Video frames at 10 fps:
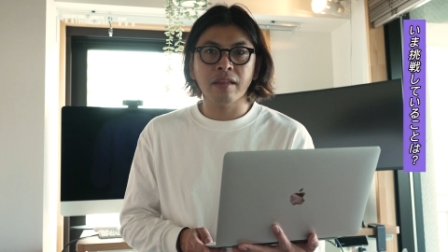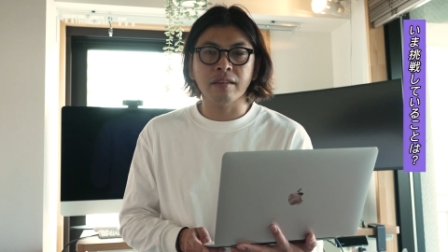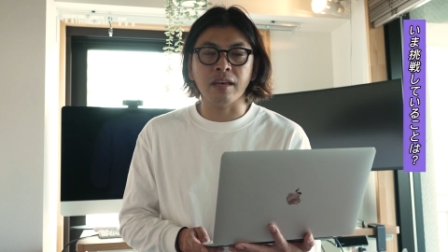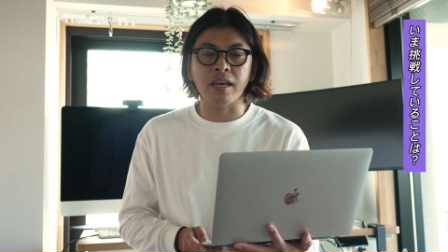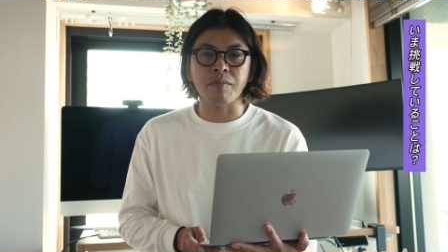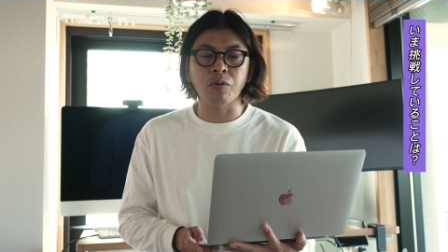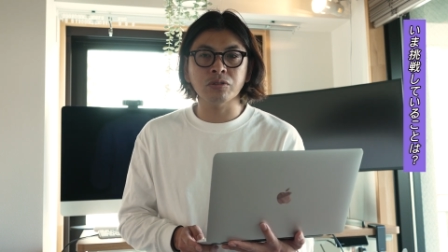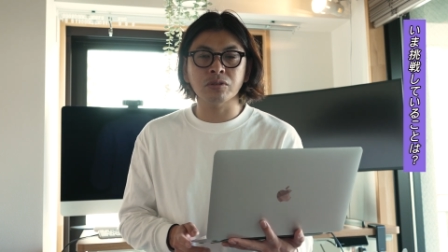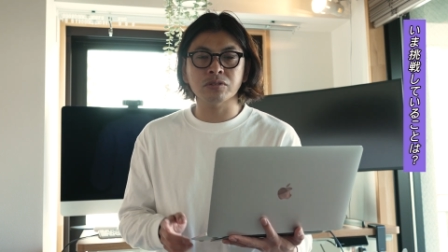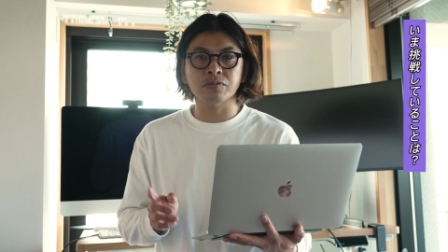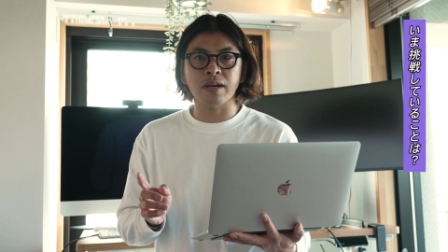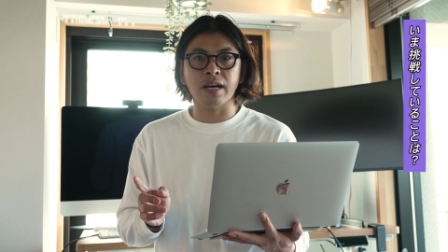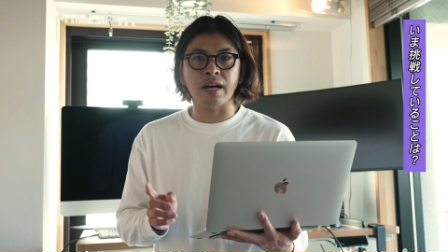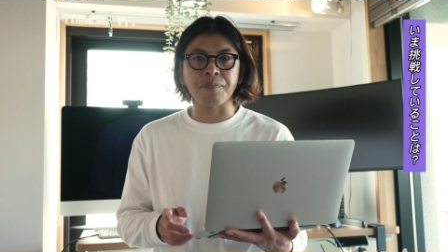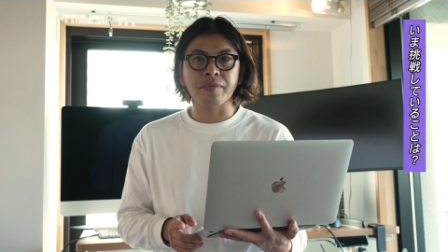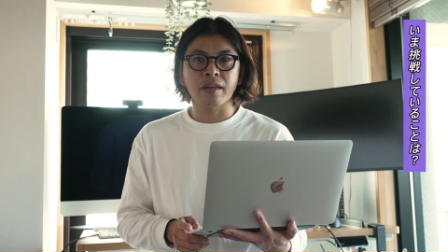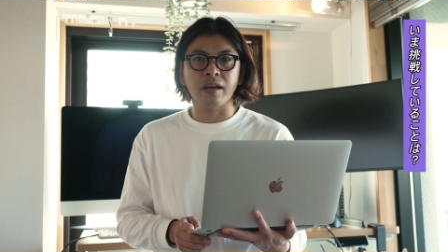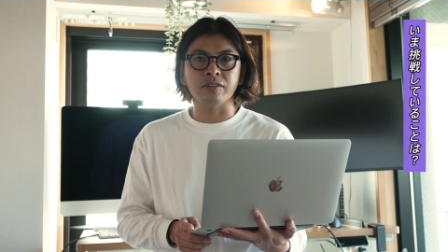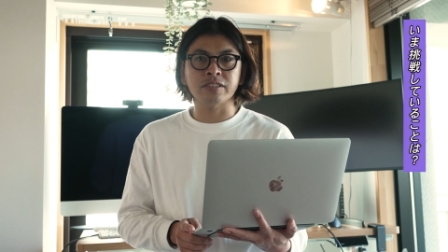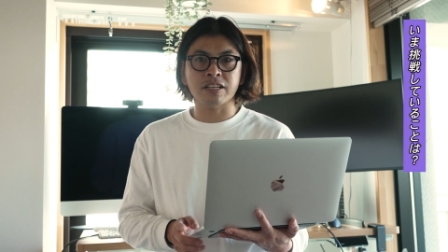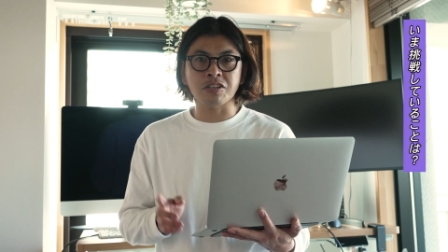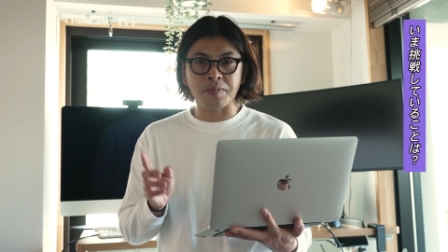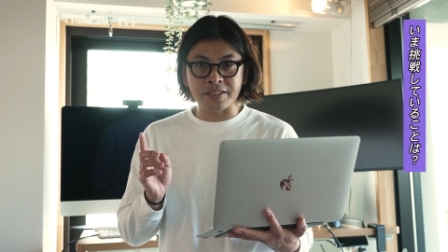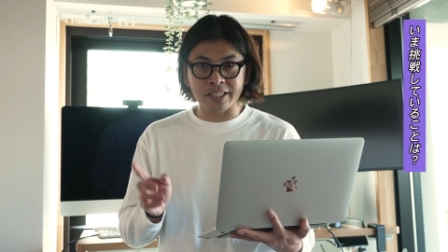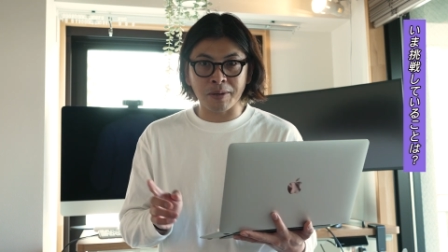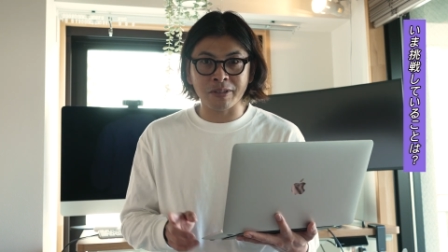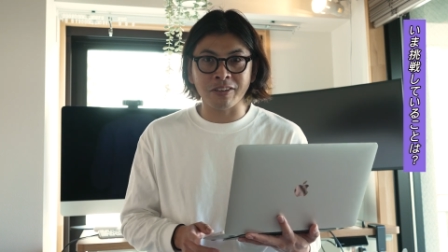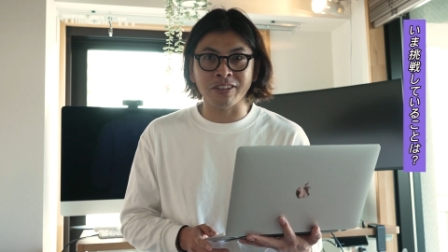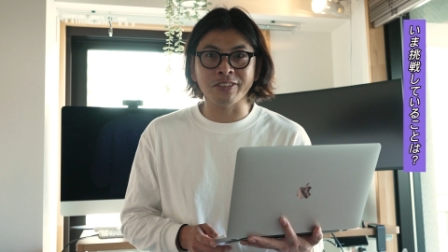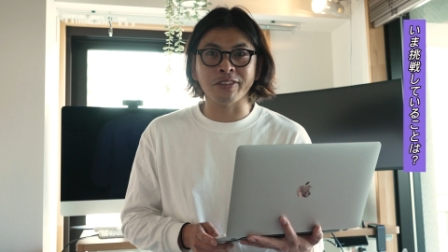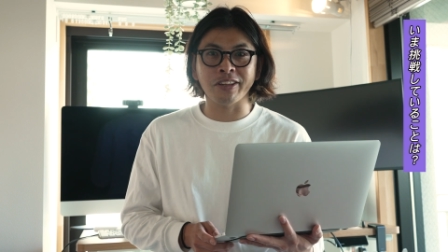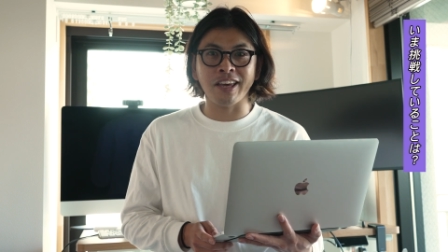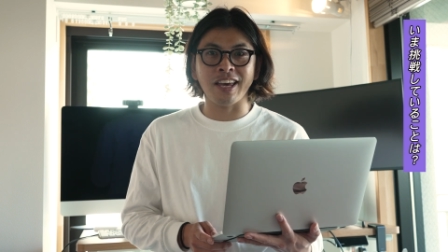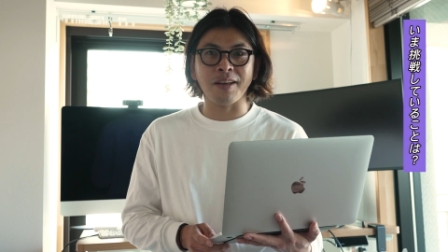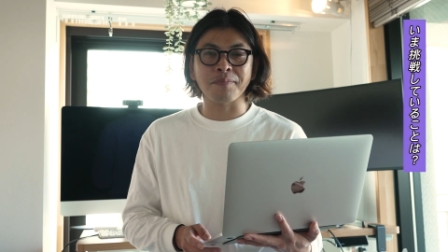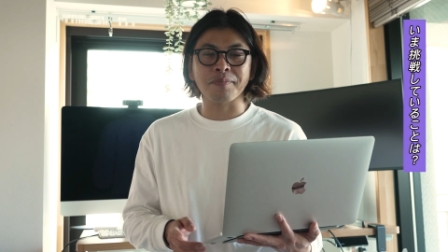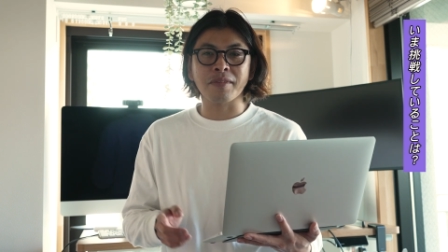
ねもう一つは、あの、せっかくベンチャーキャピタルにいるので、